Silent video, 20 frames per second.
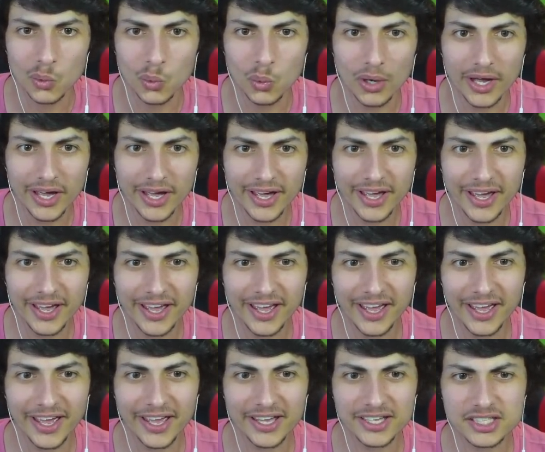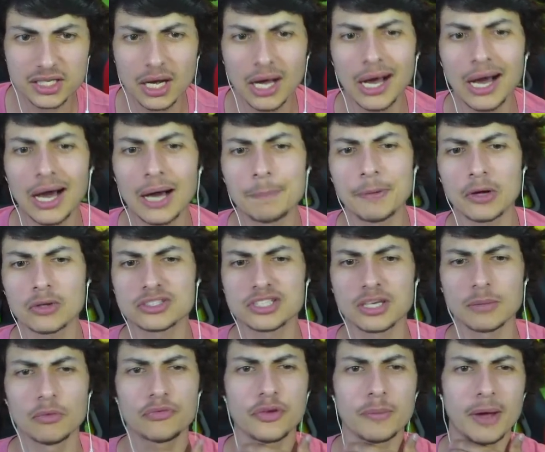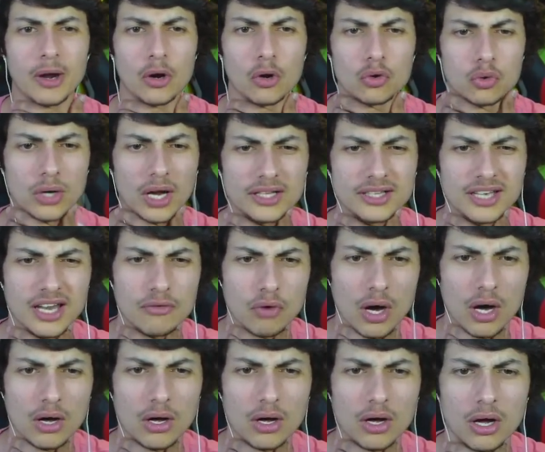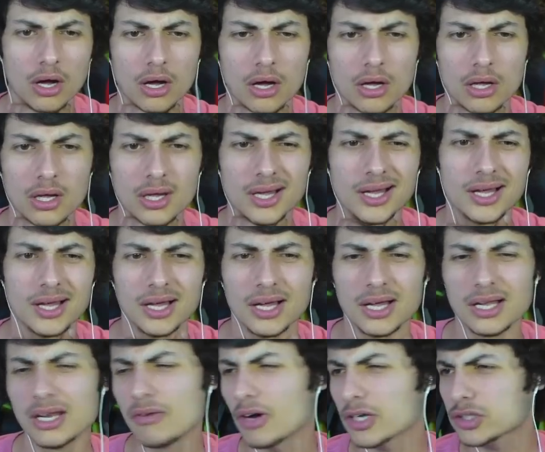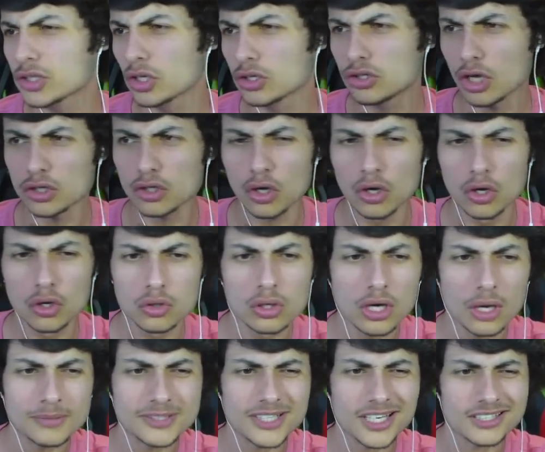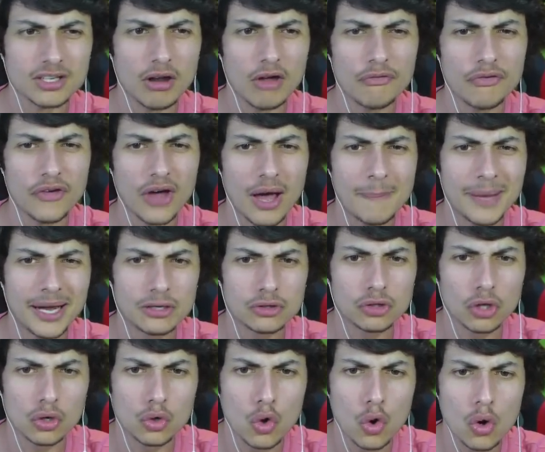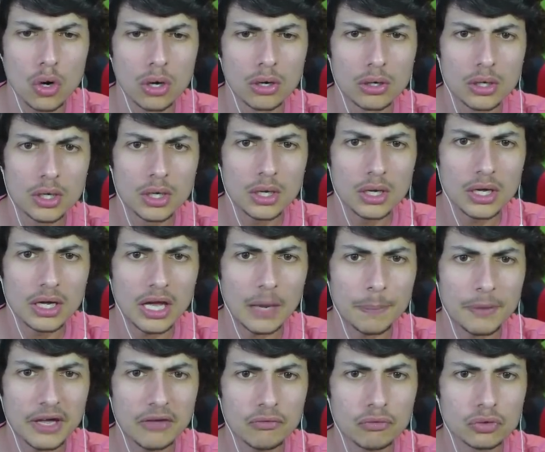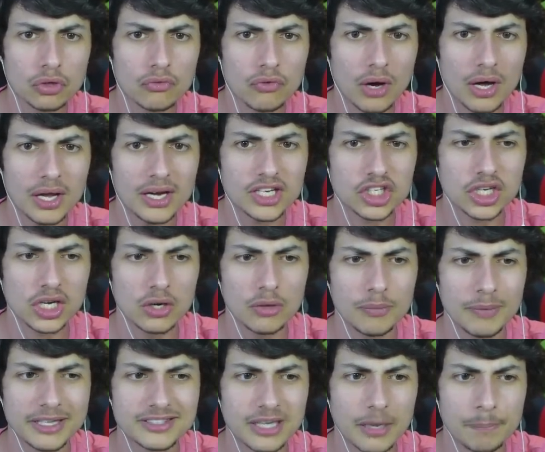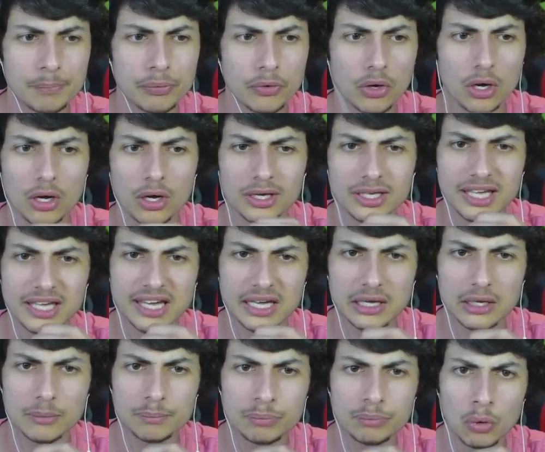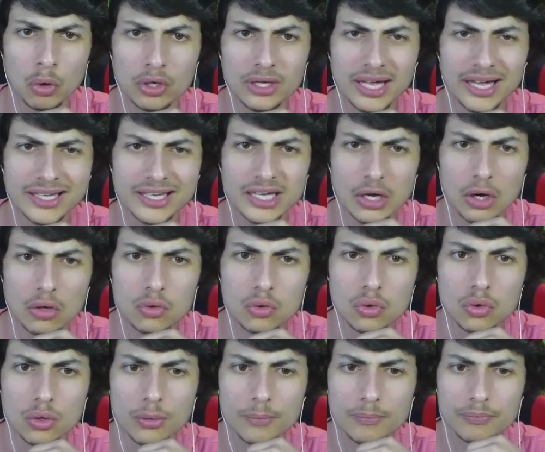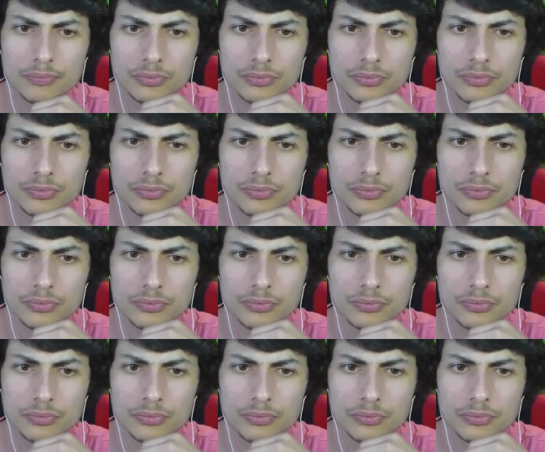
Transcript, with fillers: Wesh Ah, par contre, ça me fait mal au cou, là, de les voir... Euh, les voir se tordre le cou comme ça, ça doit faire un mal de cou Et après, ils vont devoir aller chez le médecin pour... Euh, pour recraquer leur cou.